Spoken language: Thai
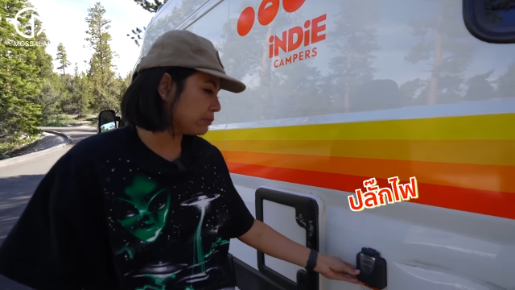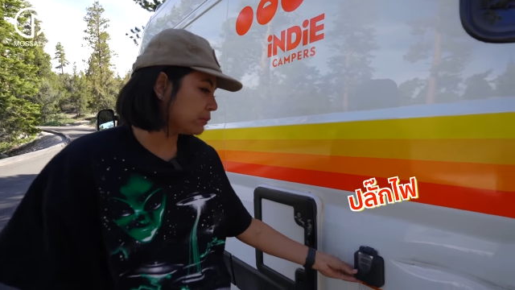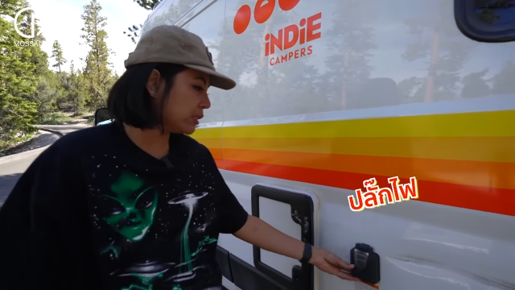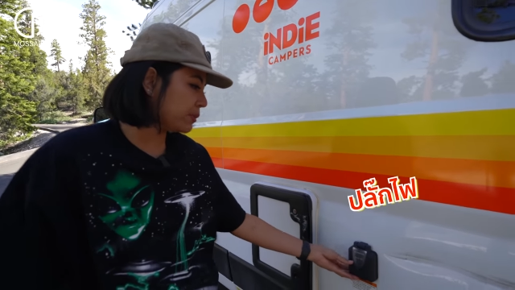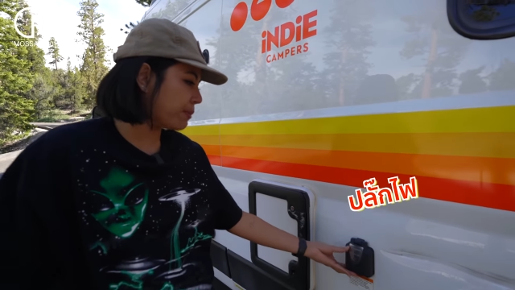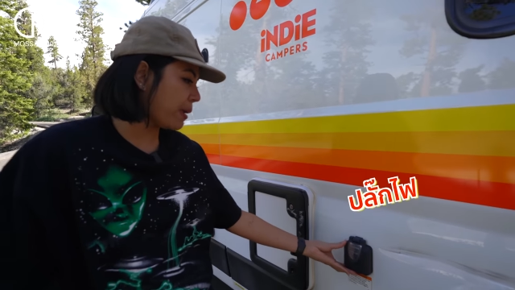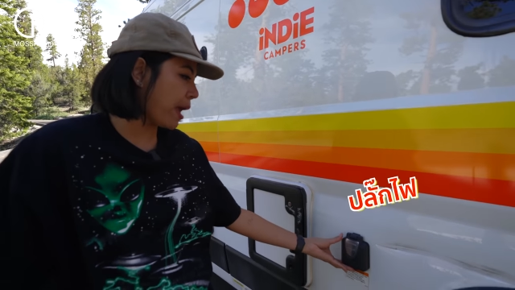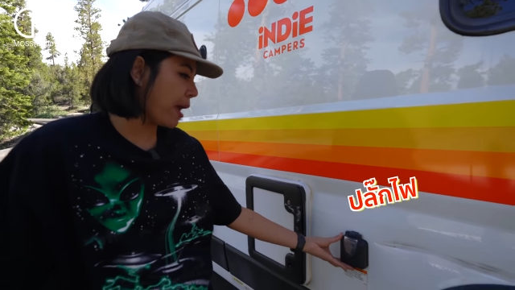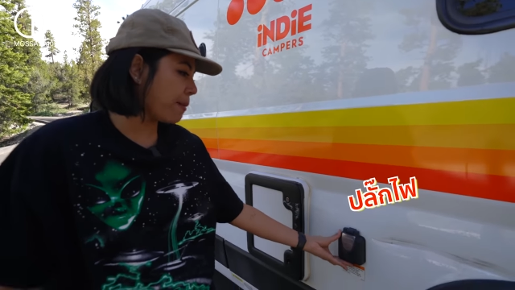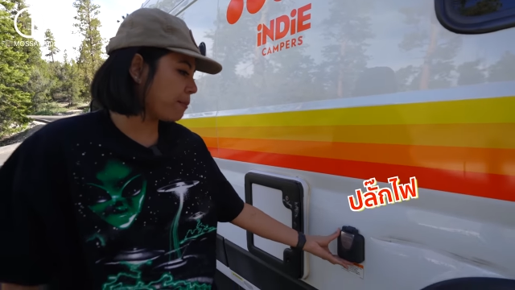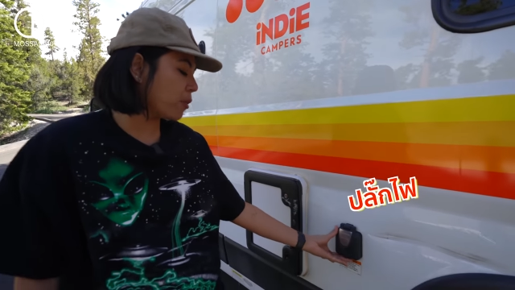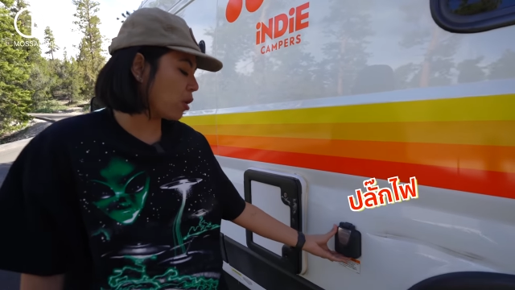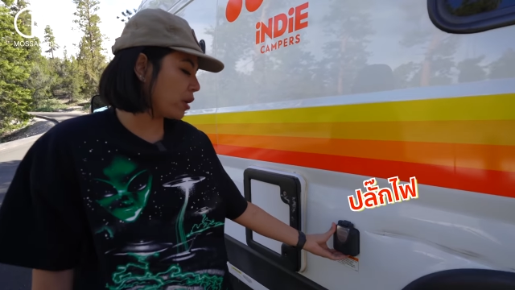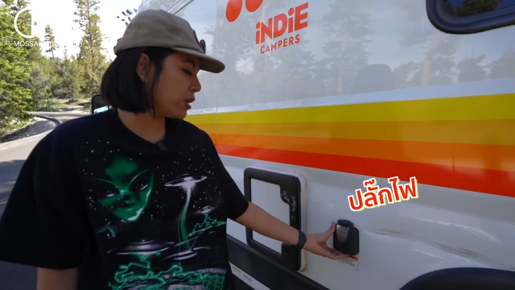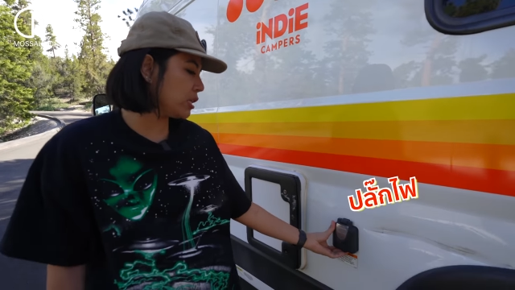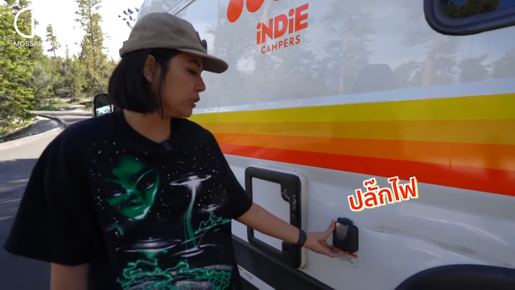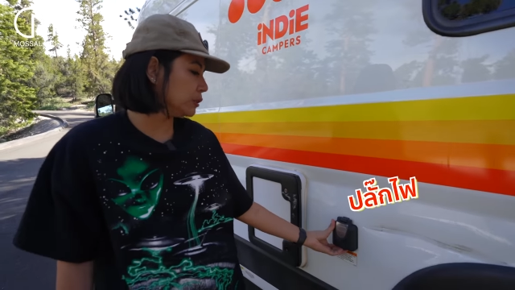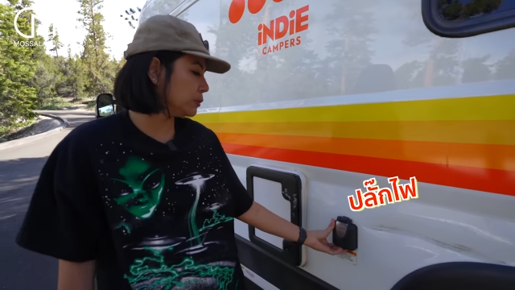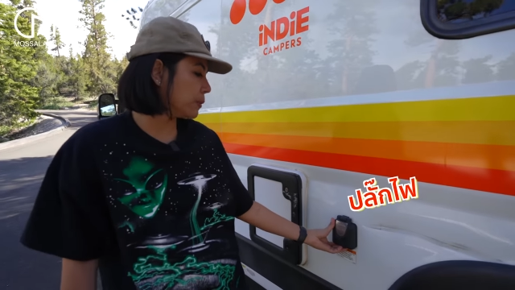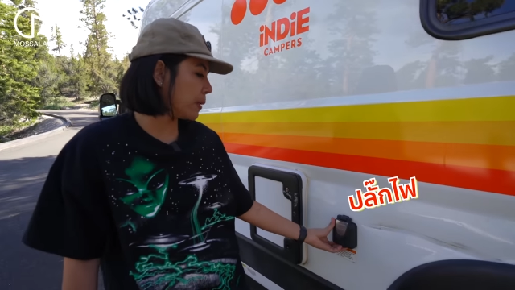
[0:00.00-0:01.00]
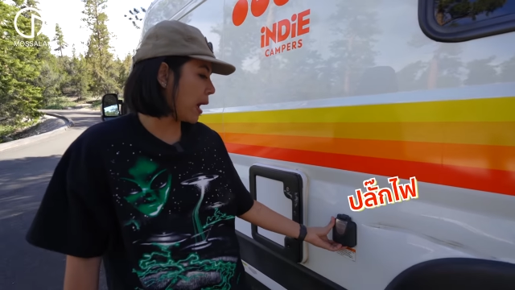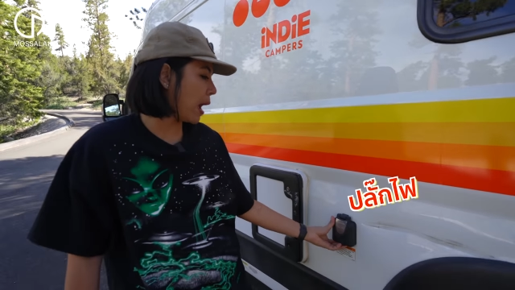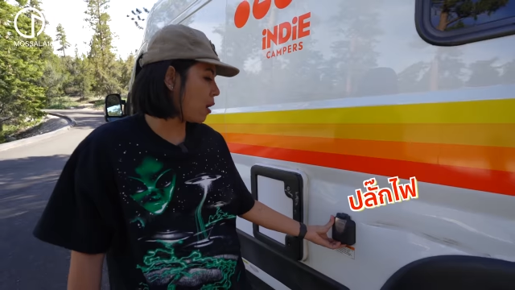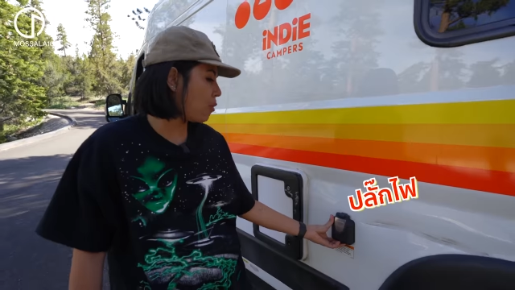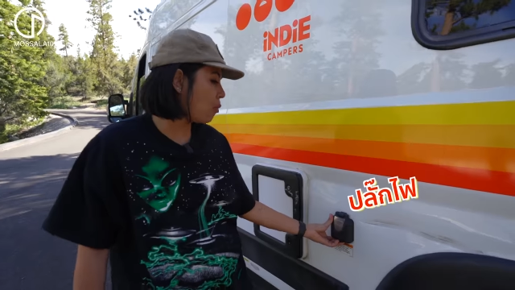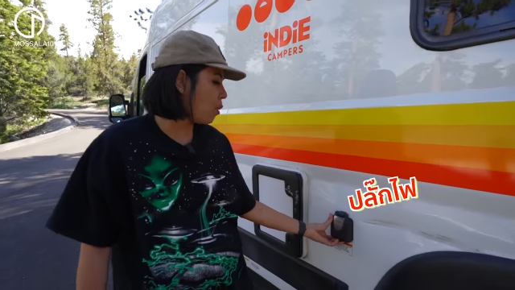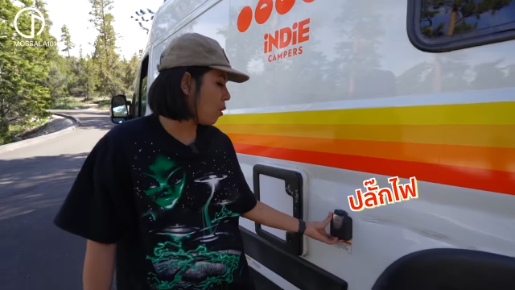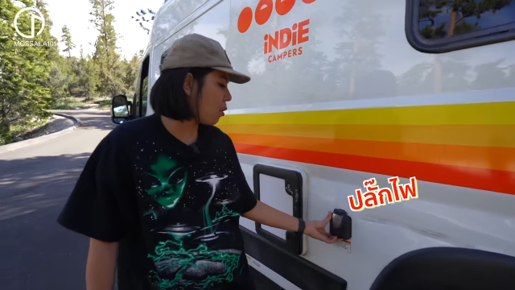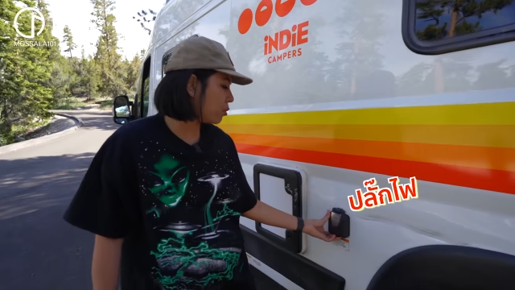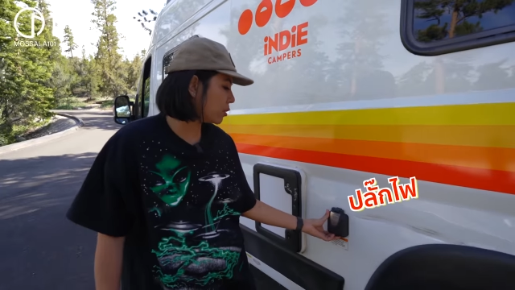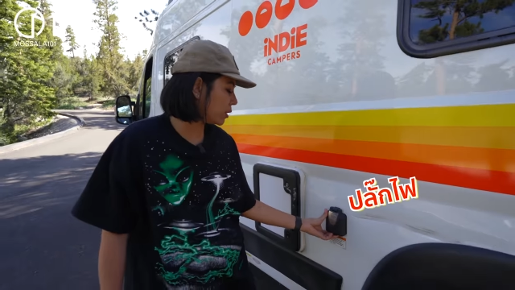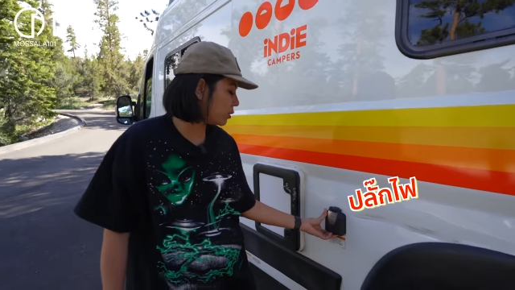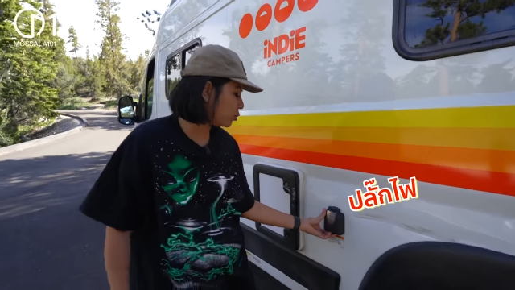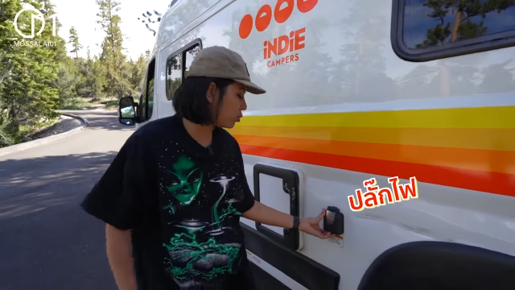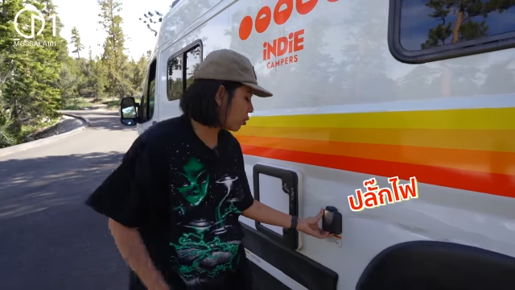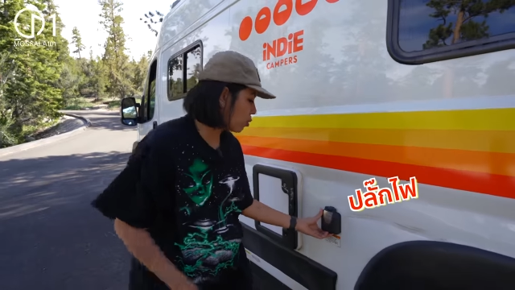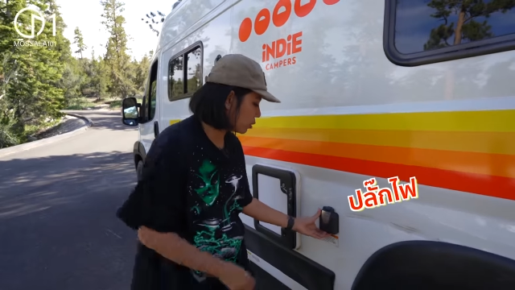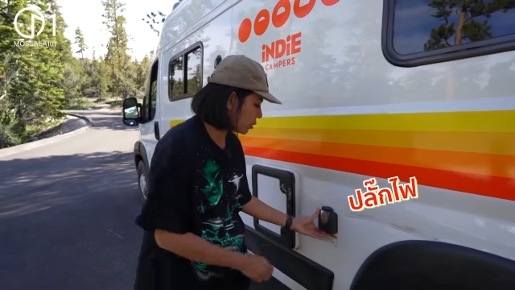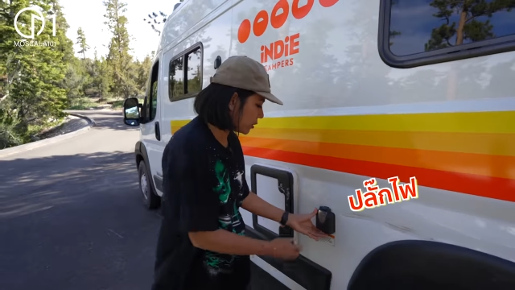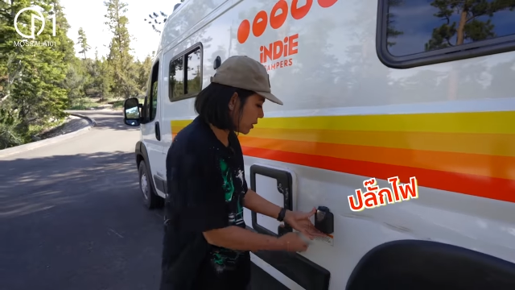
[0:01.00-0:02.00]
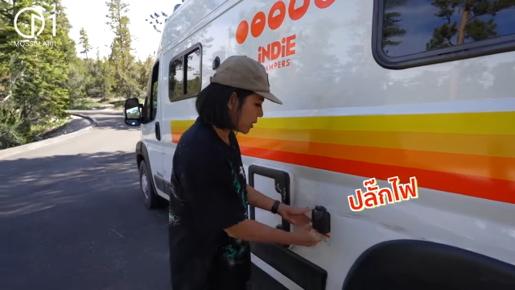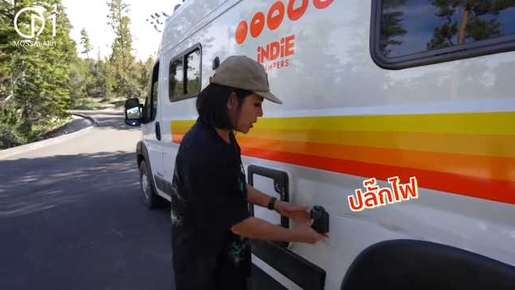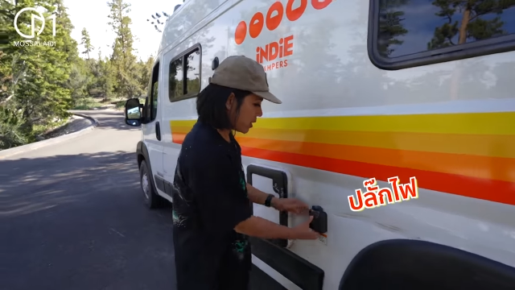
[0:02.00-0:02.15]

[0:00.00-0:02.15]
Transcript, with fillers: 30แอมป์125โวลต์นะทุกคน